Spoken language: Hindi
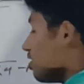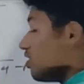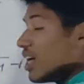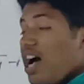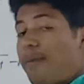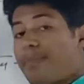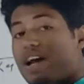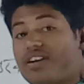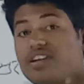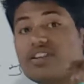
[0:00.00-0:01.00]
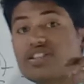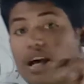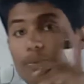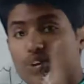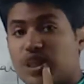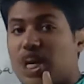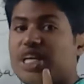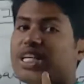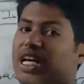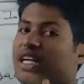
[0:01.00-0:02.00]
जहां पर समुद्री
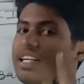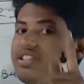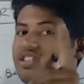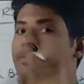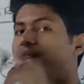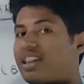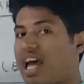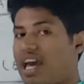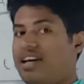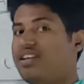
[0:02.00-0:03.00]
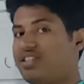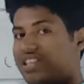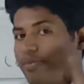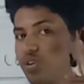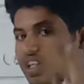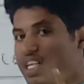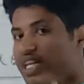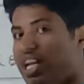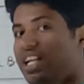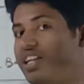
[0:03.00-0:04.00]
जल किससे मिलता है समुद्री
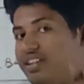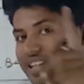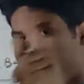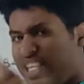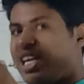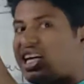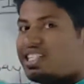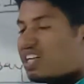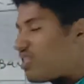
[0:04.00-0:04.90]
जल नदी के जल